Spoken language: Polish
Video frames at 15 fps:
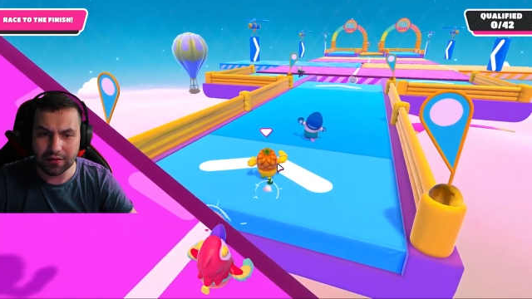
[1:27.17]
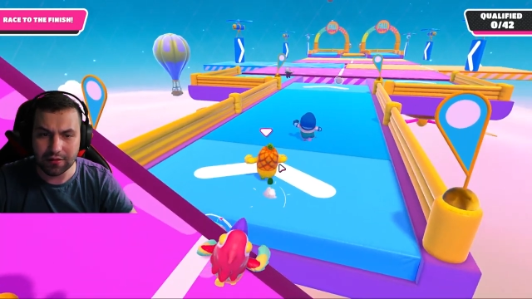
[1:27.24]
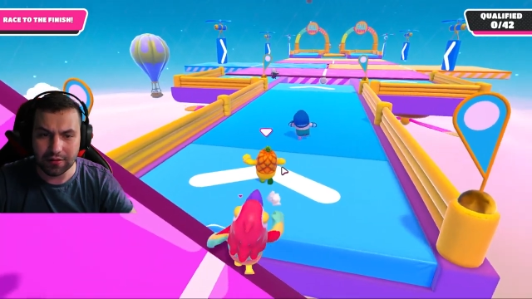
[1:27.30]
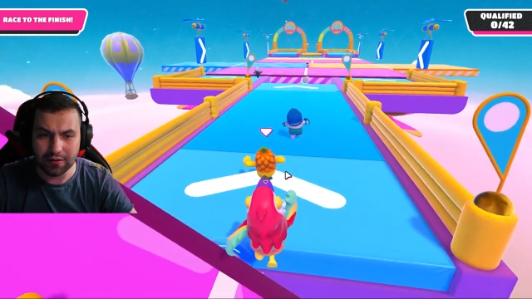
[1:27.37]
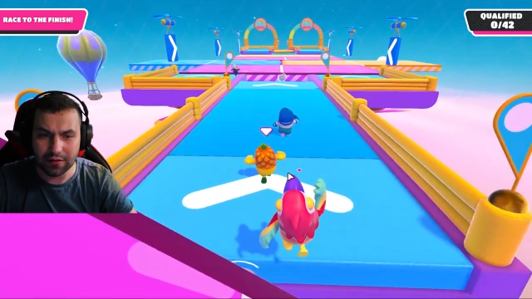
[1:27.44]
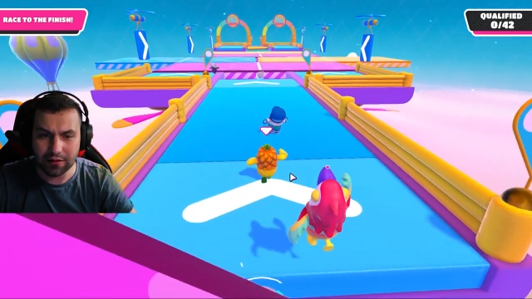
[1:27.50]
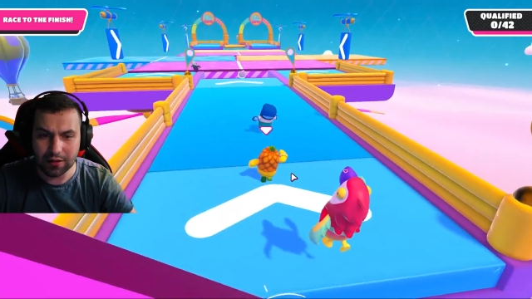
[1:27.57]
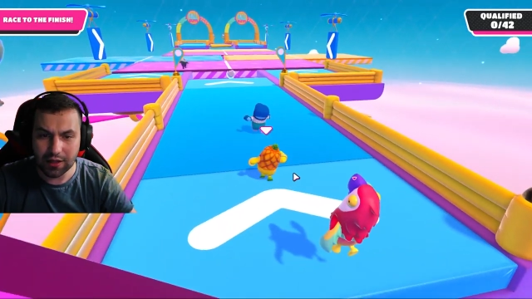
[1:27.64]

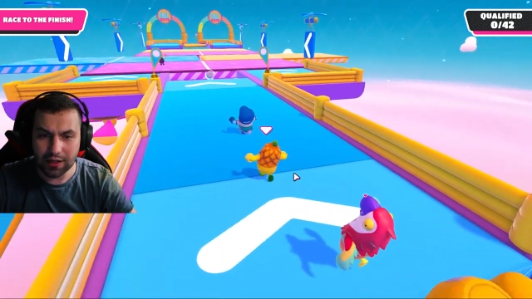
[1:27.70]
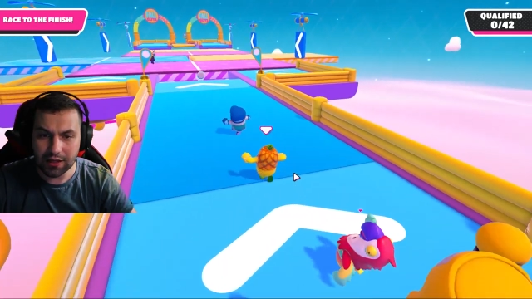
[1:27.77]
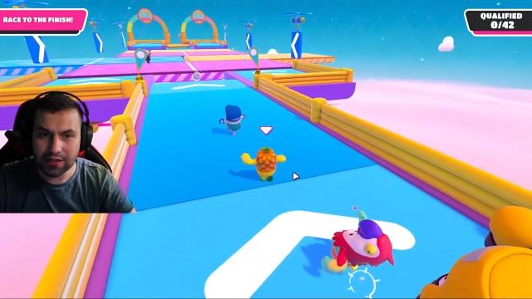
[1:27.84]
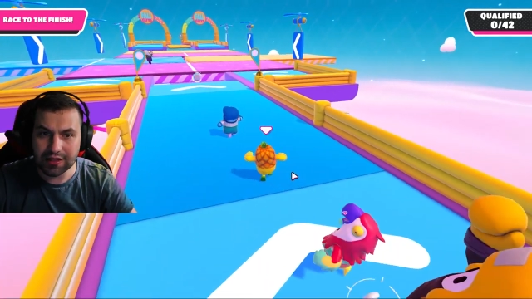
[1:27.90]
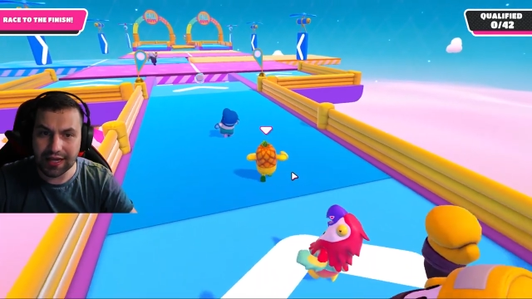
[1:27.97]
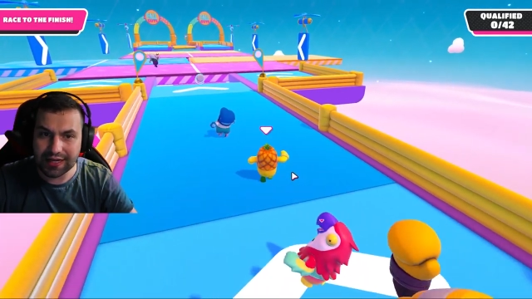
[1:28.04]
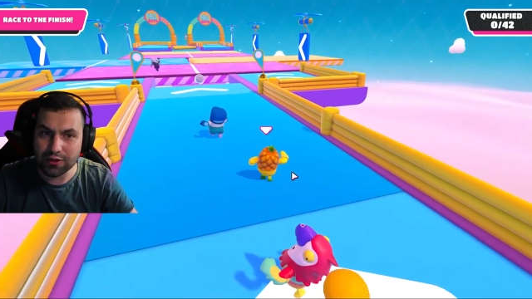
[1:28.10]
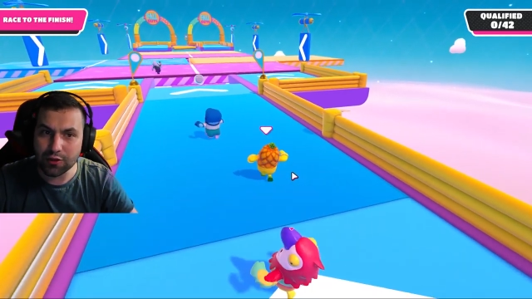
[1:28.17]
Mega to
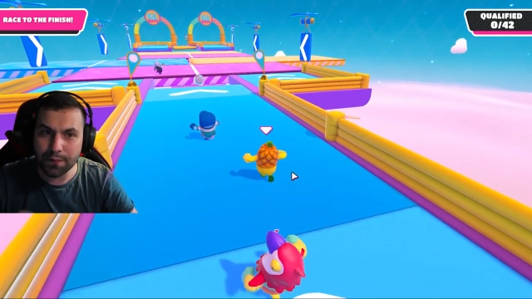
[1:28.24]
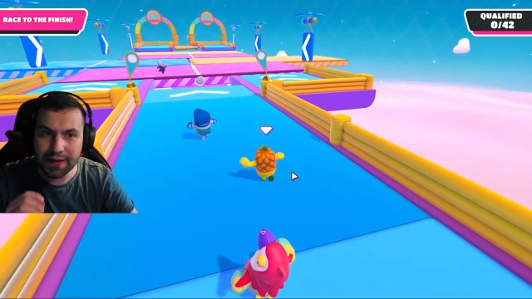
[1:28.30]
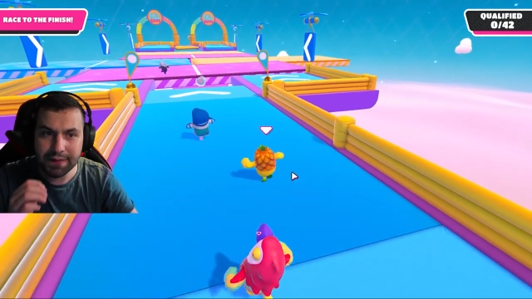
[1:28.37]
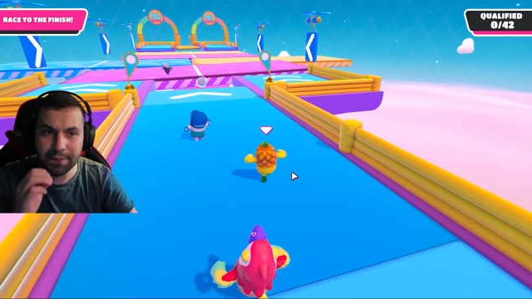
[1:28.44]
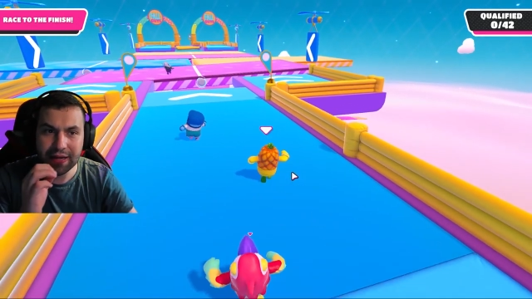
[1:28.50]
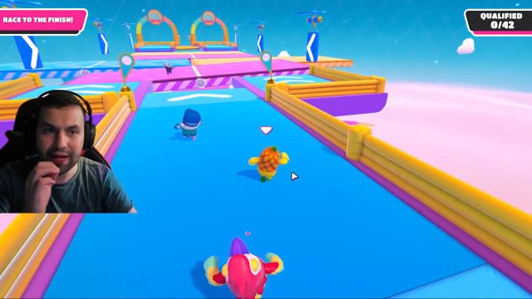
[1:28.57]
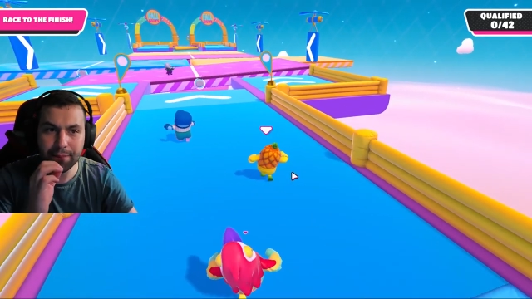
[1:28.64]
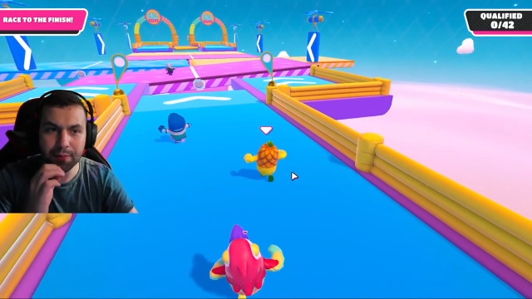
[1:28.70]
jest. Tak, to Teraz...
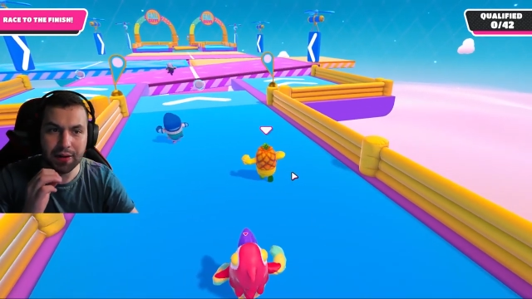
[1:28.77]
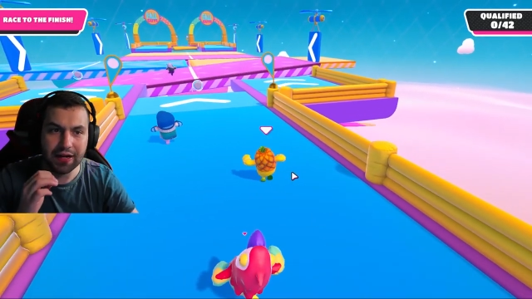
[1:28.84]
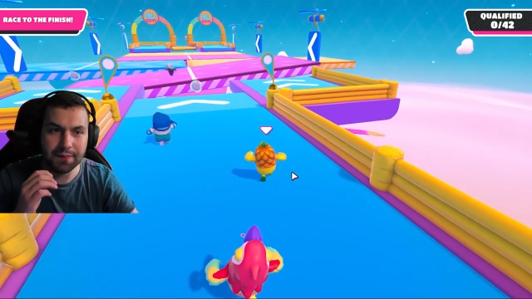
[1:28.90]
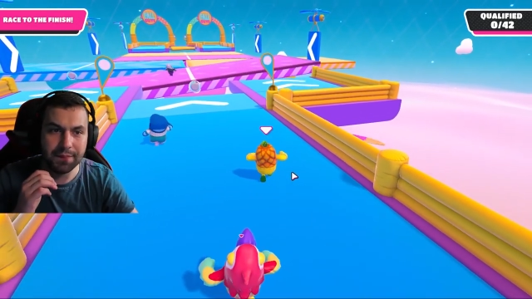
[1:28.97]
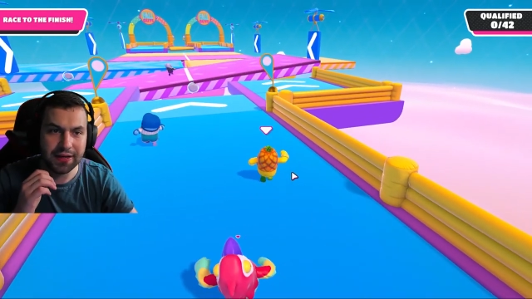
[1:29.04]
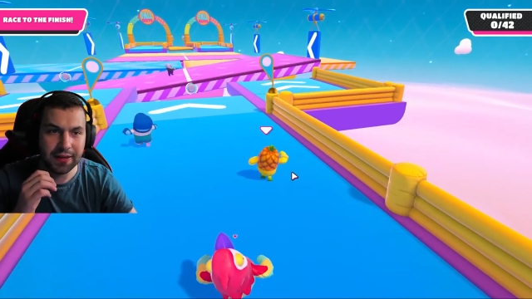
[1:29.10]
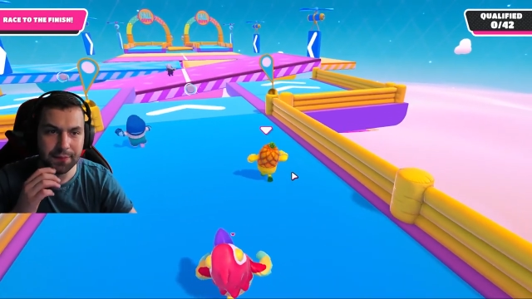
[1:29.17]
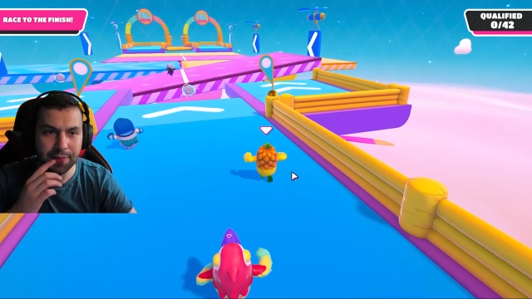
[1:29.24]
mega pomaga,
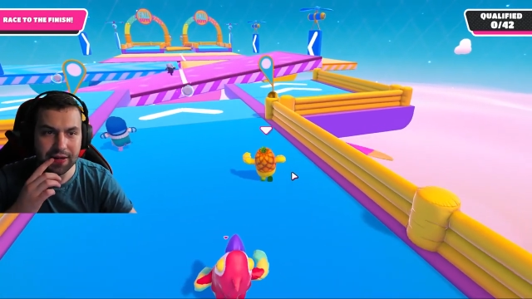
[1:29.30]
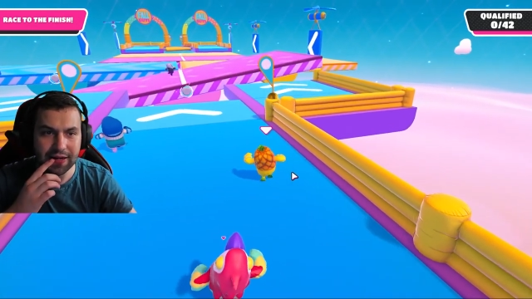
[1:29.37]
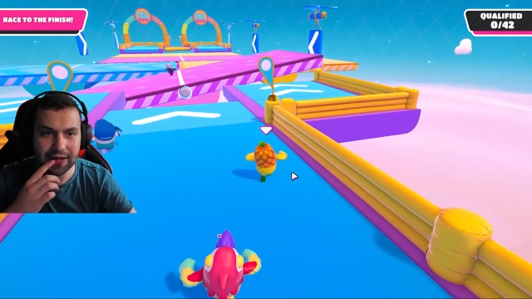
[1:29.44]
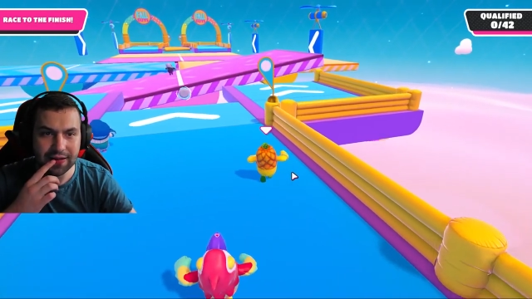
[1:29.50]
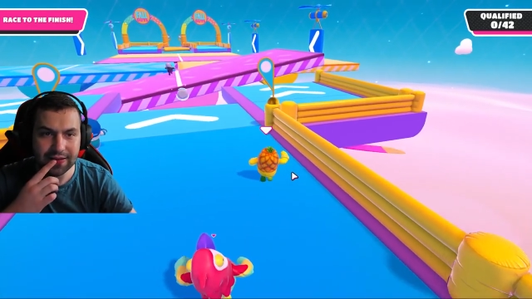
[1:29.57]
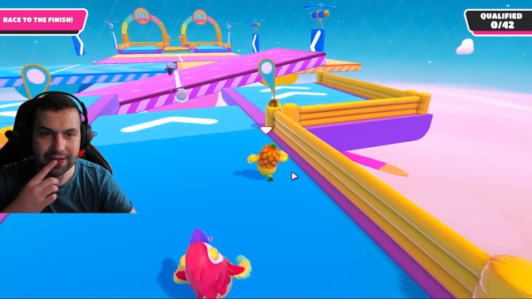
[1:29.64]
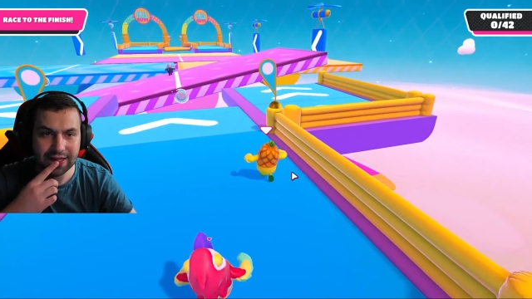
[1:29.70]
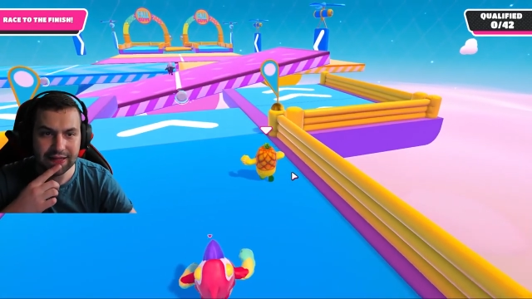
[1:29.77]
mega
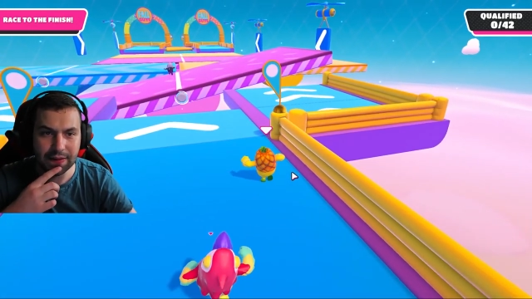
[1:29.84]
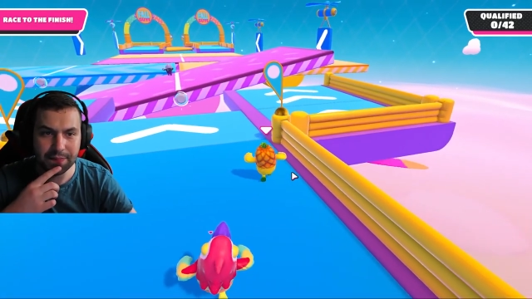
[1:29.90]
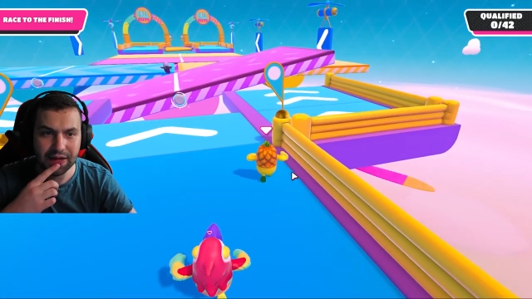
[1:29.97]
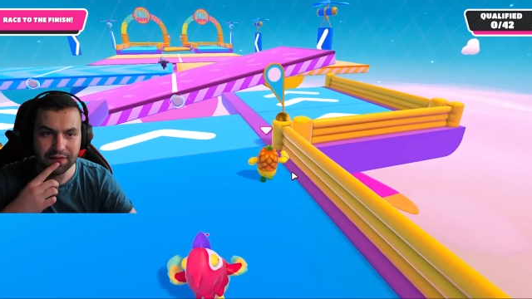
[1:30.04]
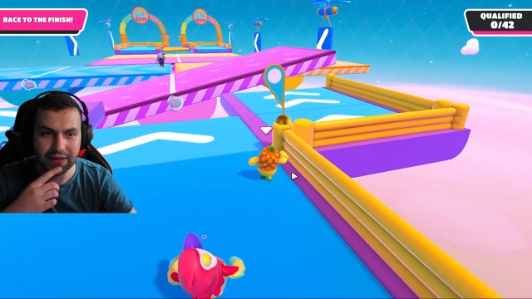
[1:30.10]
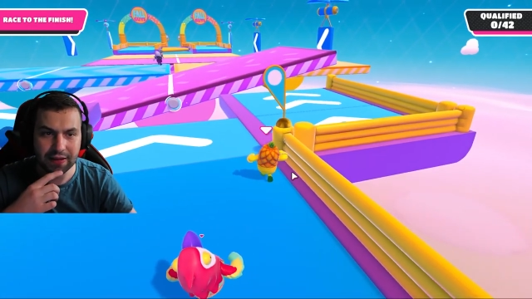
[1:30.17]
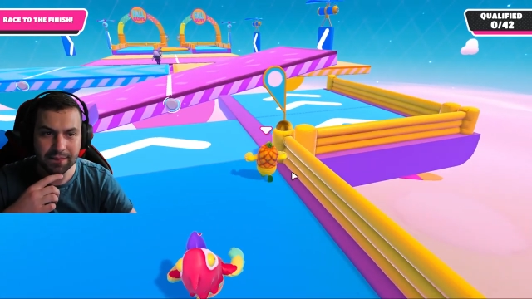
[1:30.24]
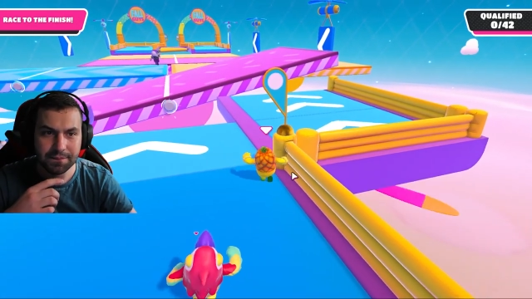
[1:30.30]
pomaga. Taka
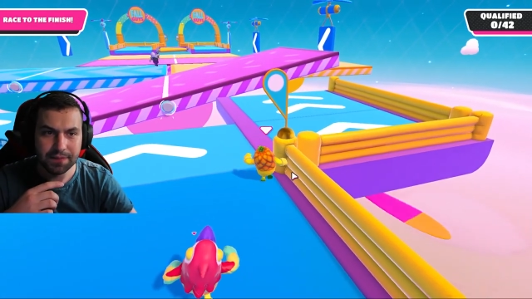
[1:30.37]
prawda.